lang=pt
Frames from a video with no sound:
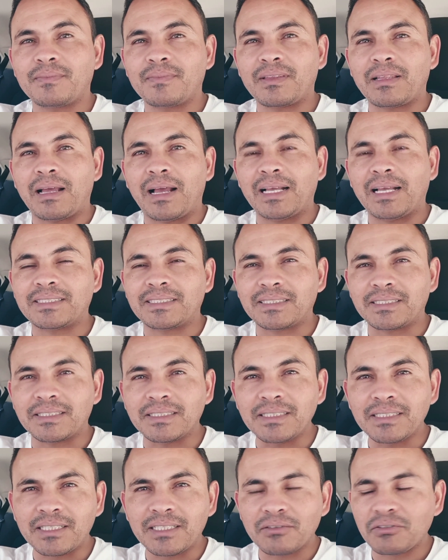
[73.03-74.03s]

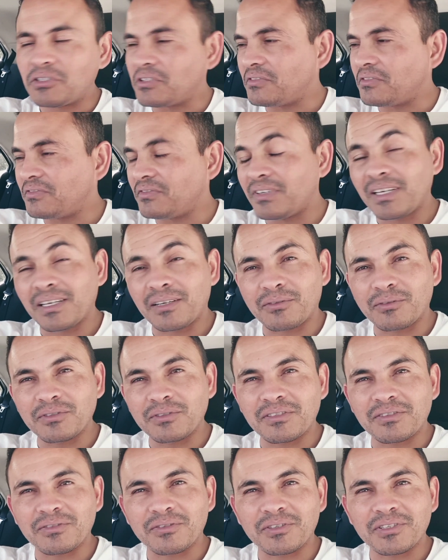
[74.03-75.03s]
assim que eu tiver
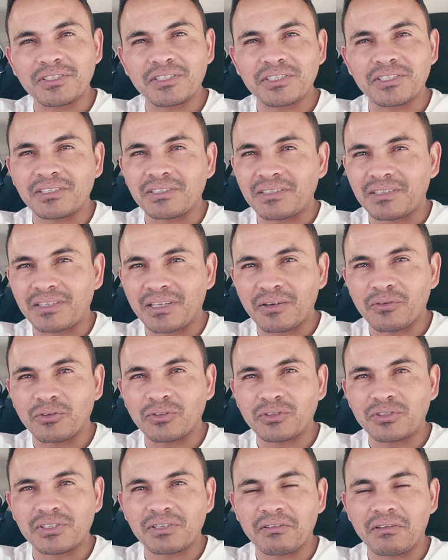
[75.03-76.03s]
condições de ter
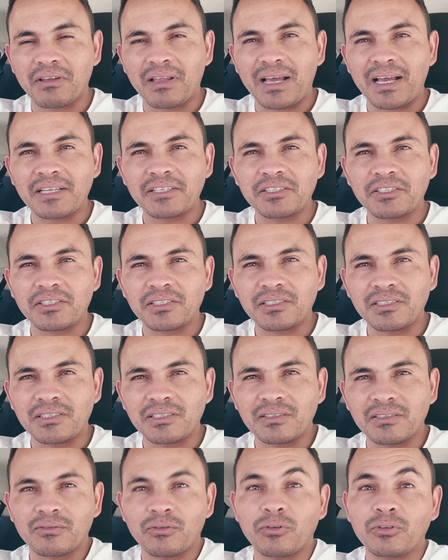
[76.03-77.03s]
outro celular de,
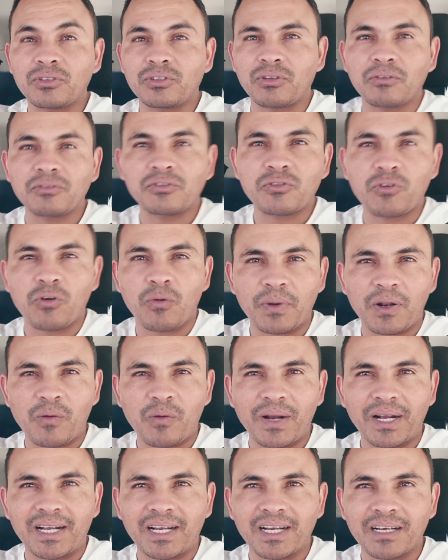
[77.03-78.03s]
de, ou então de comprar
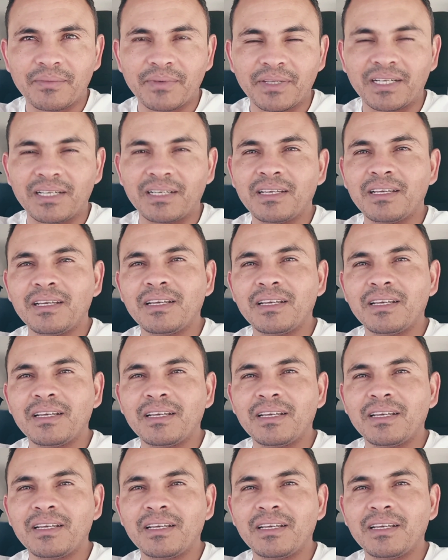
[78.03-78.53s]
uma câmera,